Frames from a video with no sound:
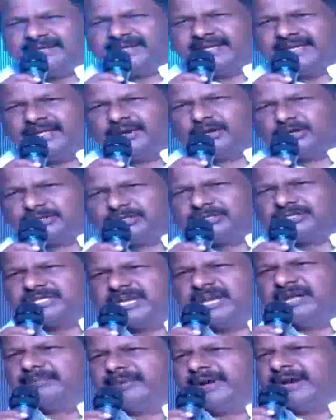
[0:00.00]
ఈరోజు
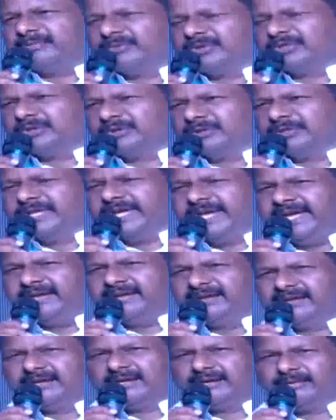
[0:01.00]
త్రీ మన ముందు ఉంది
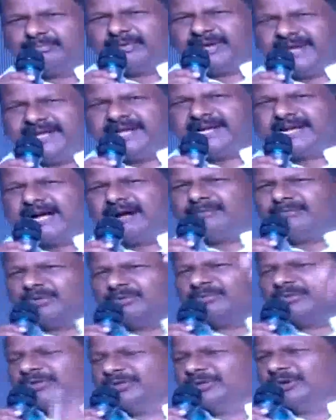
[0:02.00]
మరి ఇంకా
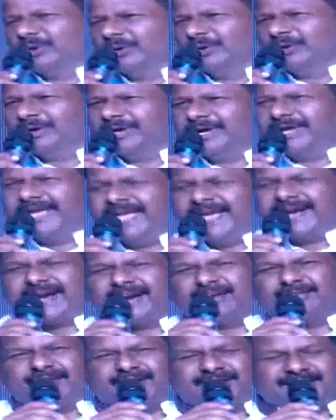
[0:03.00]
మున్ముందు
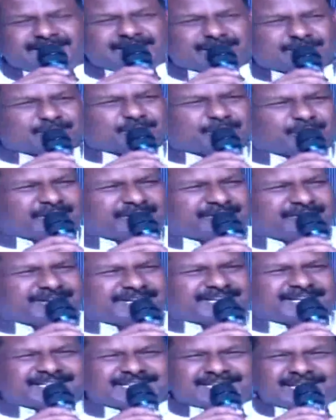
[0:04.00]
ఎక్కడి వరకు వెళ్తుందో
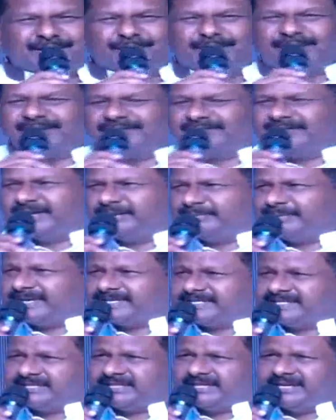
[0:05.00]
ఎవరికి తెలియనటువంటి
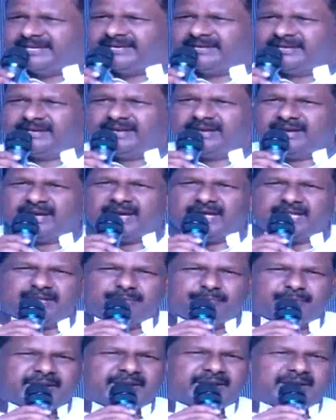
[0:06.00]
పరిస్థితి అది
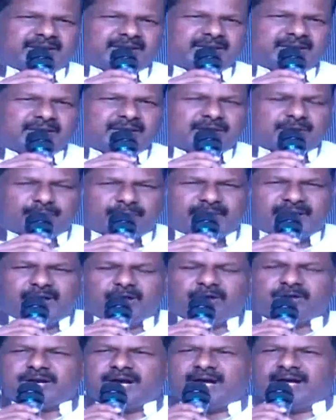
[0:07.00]
మరి మన
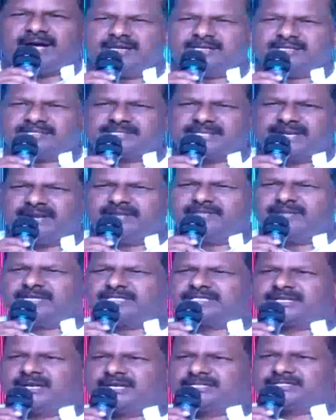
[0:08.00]
యొక్క
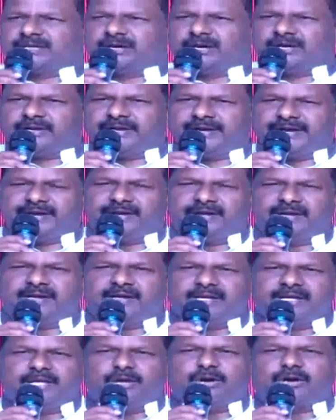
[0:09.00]
శ్రీనివాసరాజు గారే
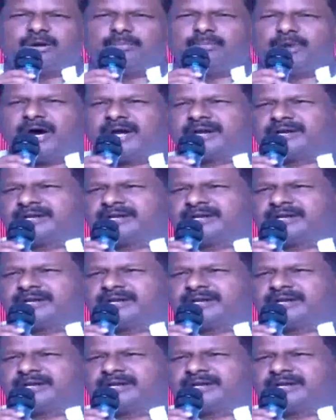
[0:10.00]
ఈ యొక్క మార్క్